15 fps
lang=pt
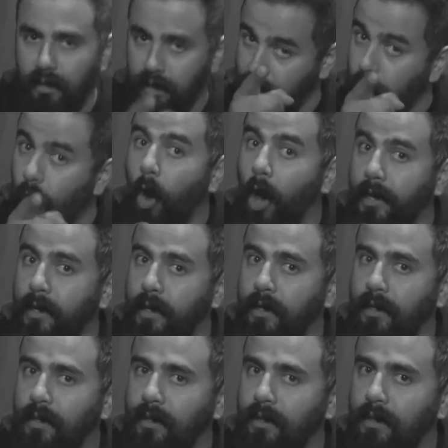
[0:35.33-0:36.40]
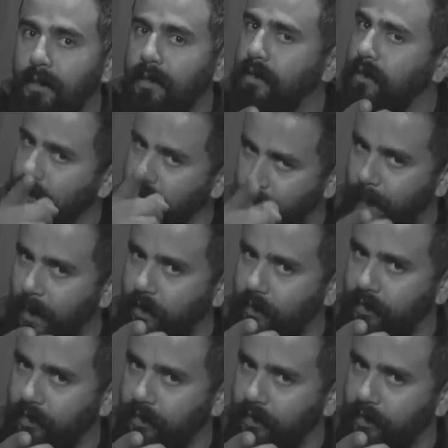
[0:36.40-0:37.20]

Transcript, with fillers: em rock. Espero que